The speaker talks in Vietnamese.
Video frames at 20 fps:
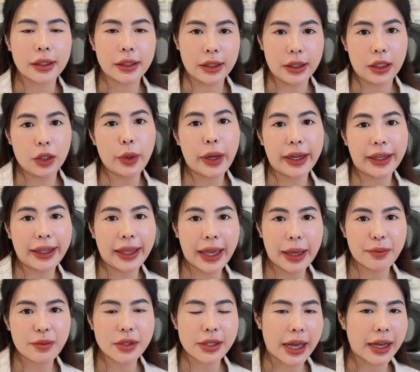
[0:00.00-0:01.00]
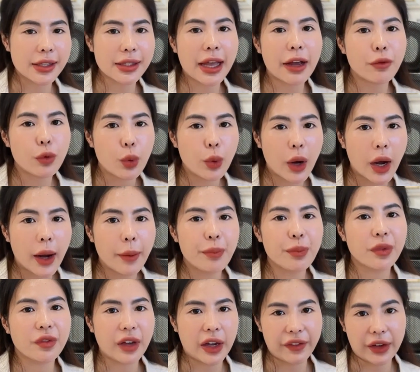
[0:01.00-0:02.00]
những loại kem sáng da phù hợp
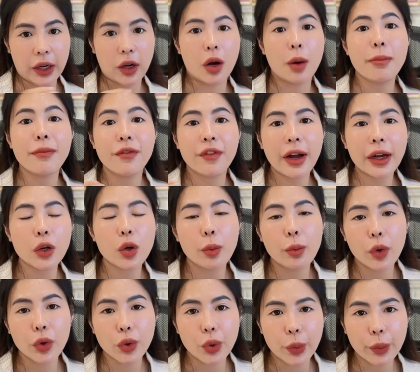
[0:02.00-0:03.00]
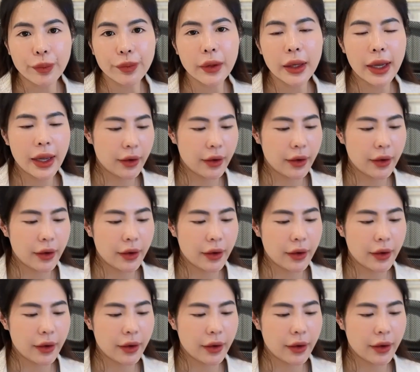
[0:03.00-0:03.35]
và phải có phác đồ bôi đúng